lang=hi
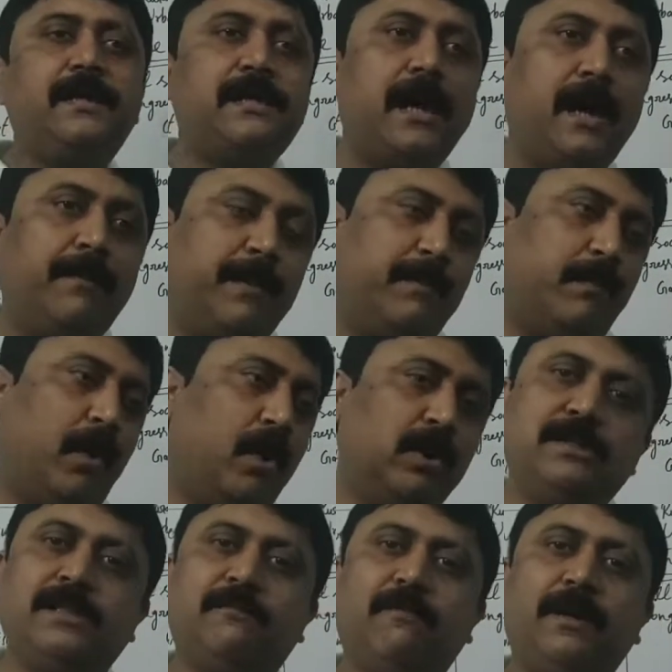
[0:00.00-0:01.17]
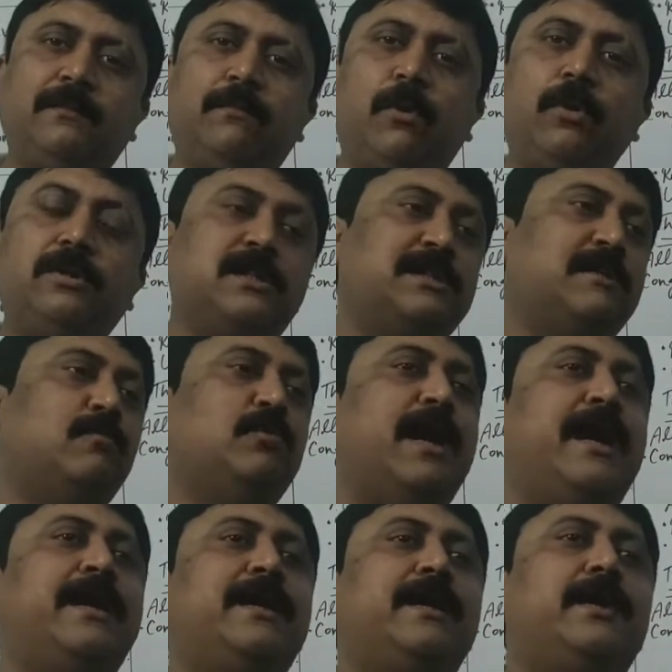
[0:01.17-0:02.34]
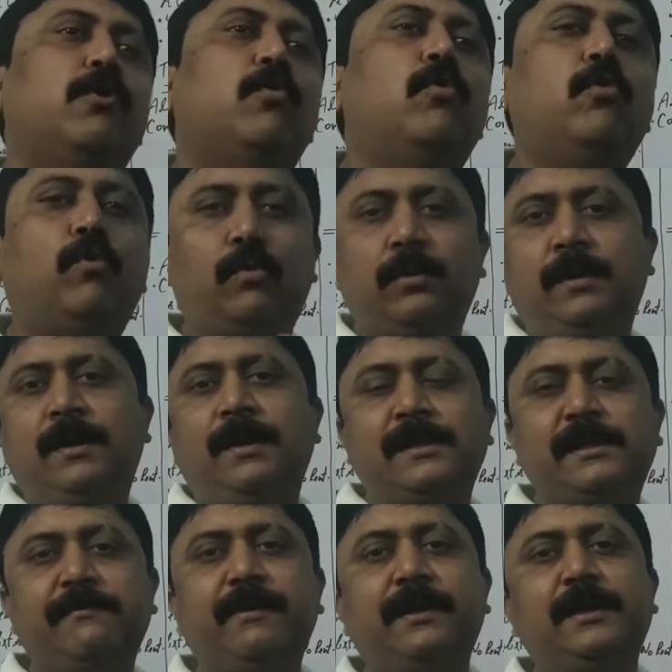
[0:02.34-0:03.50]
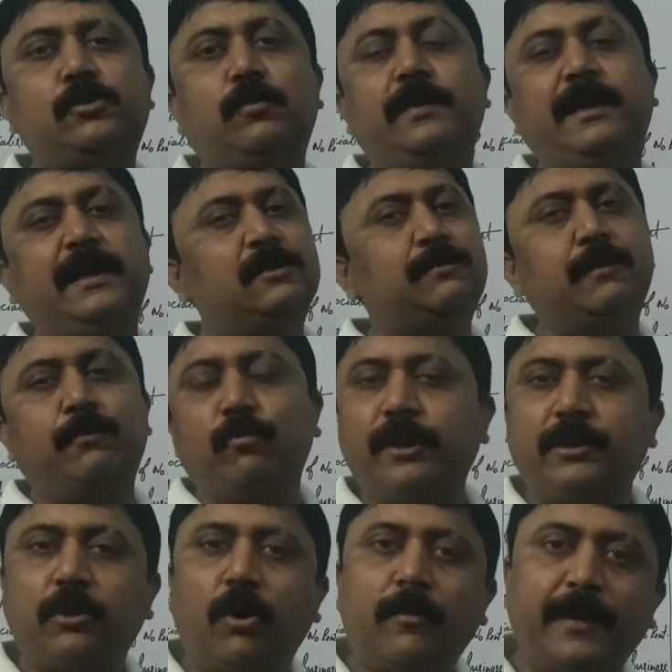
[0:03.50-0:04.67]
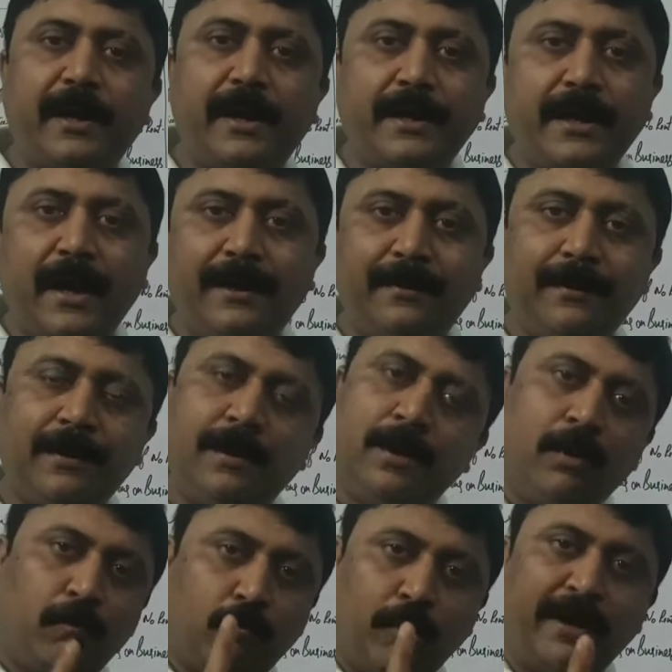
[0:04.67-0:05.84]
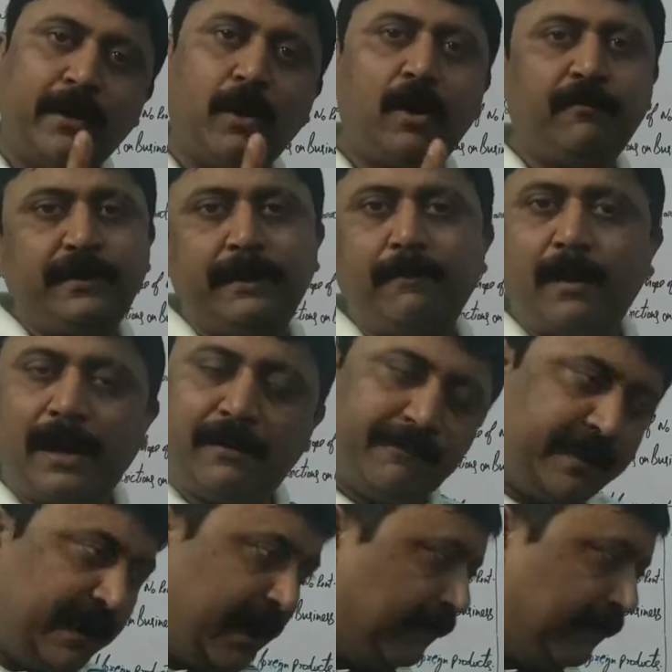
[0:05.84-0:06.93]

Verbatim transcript: कि जहां पे बहुत से वर्ग बहुत से समुदाय क्यों सिविल डिसोबीडियंस में पूरे तौर पे नहीं आए वन ऑफ देम वी